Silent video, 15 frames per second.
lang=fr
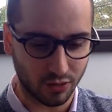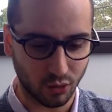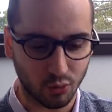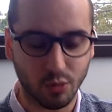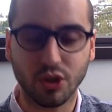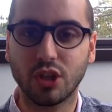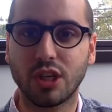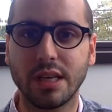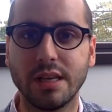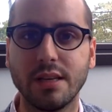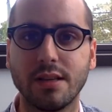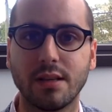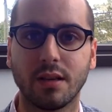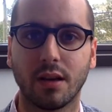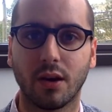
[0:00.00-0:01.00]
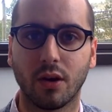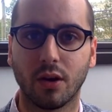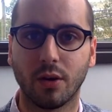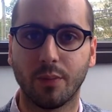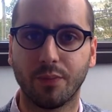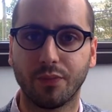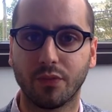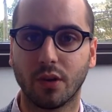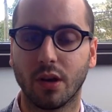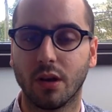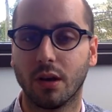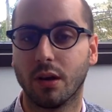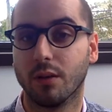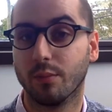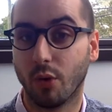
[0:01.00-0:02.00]
Donc, moi, j'utilise
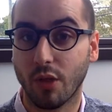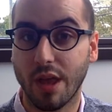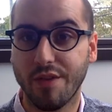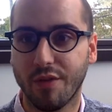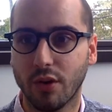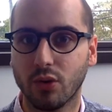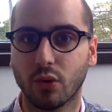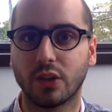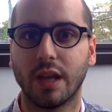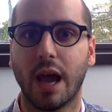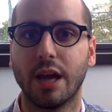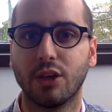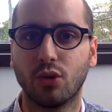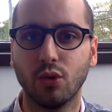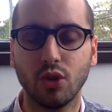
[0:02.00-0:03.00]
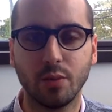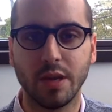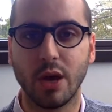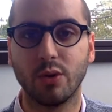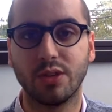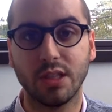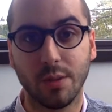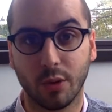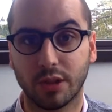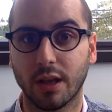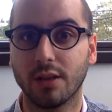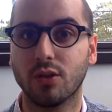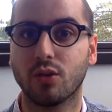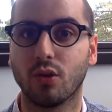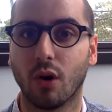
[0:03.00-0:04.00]
mon iPhone, donc c'est iTunes, mais il y a aussi des
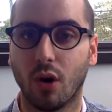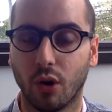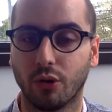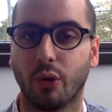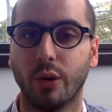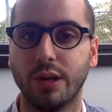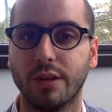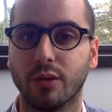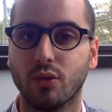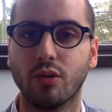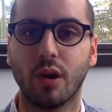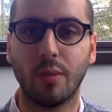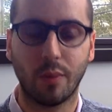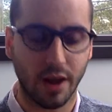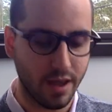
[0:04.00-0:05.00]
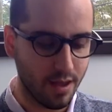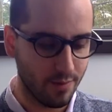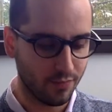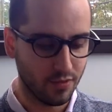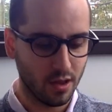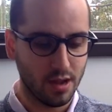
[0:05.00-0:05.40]
podcasts sur Android et Google Play.